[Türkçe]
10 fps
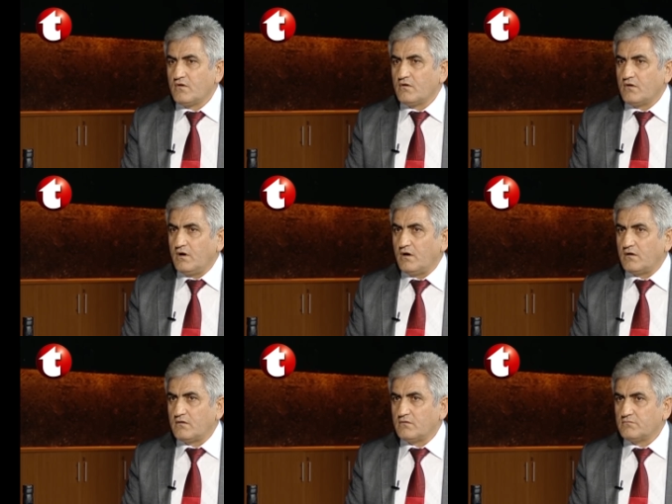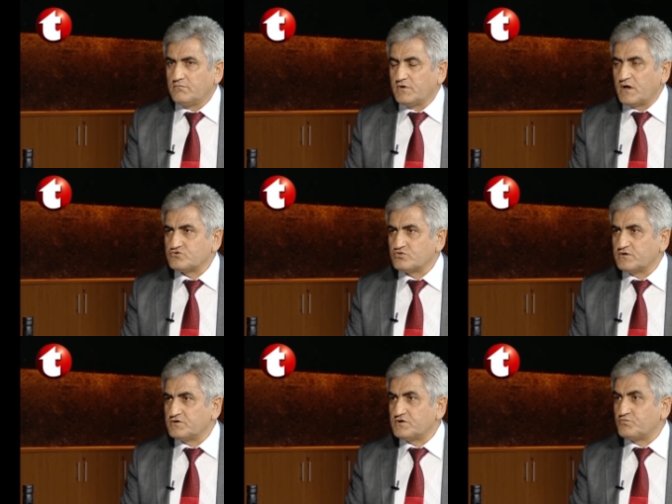Aa bir ay sonra
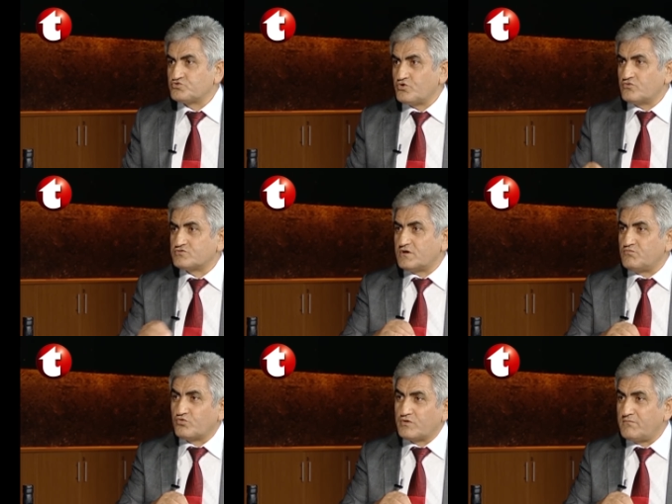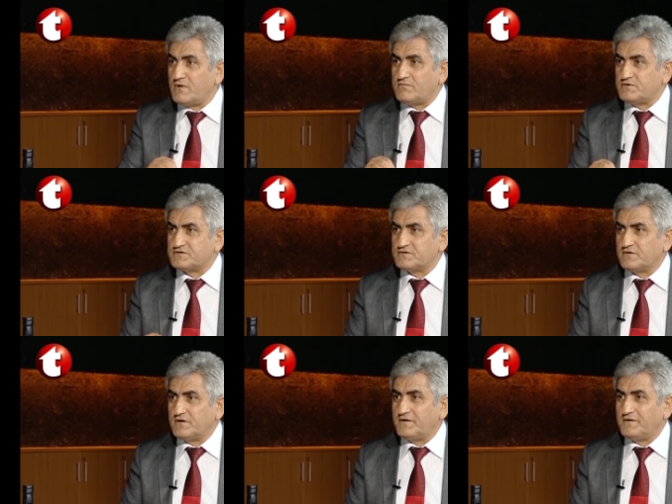dedi ki bu çok güzel mükemmel bir şey.
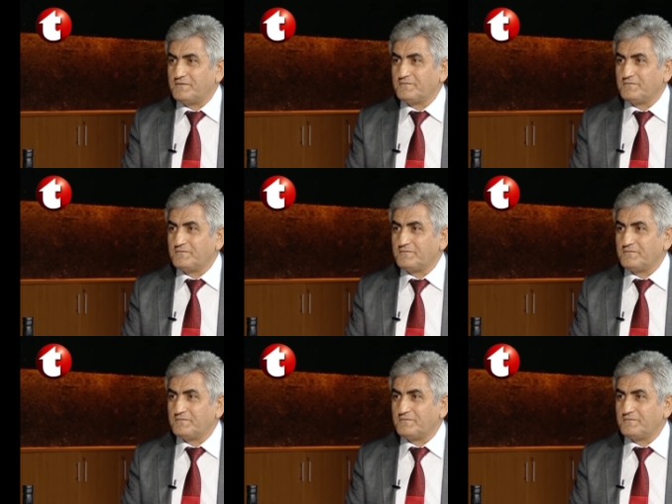E